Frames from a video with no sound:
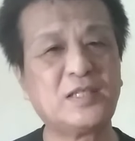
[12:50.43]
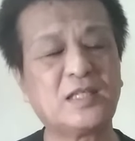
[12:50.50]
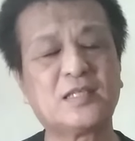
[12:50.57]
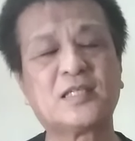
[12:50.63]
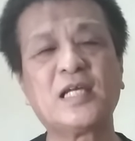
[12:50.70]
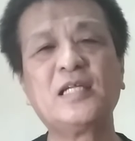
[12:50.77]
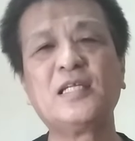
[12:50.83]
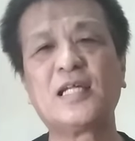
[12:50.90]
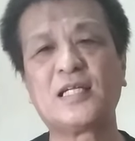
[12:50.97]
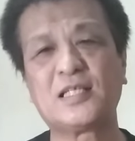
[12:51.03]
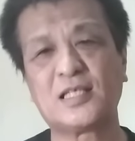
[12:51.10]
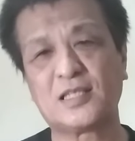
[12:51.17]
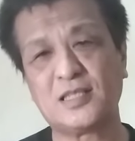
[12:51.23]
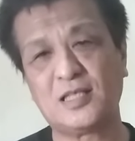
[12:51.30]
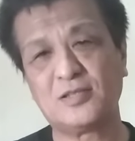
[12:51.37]
絶対に成り
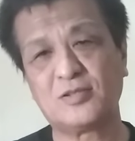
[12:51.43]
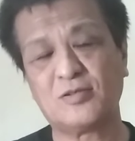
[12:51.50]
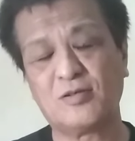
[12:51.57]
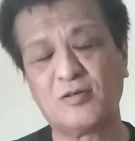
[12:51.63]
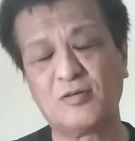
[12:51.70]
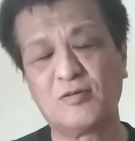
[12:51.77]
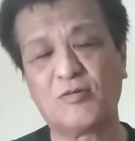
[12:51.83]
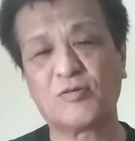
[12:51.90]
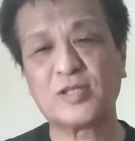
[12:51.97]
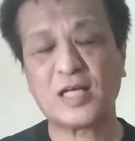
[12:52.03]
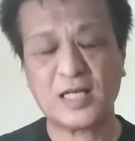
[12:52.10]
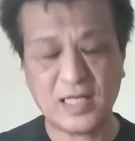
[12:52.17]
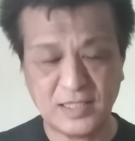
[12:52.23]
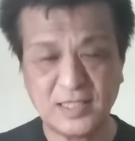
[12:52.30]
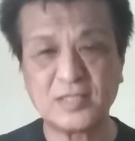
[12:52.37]
立ってないですよお
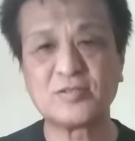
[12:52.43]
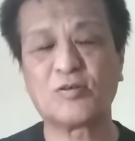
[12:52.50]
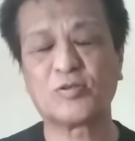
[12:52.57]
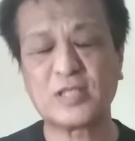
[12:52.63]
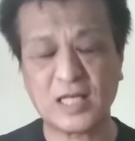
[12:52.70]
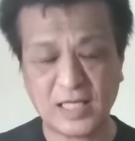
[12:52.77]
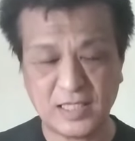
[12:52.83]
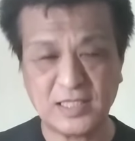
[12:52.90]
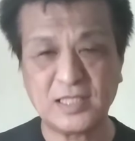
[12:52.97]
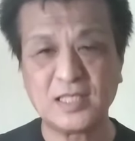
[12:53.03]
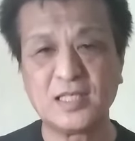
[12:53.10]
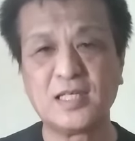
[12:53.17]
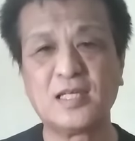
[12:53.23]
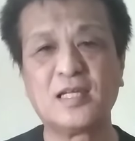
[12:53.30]
互いにですよお互いに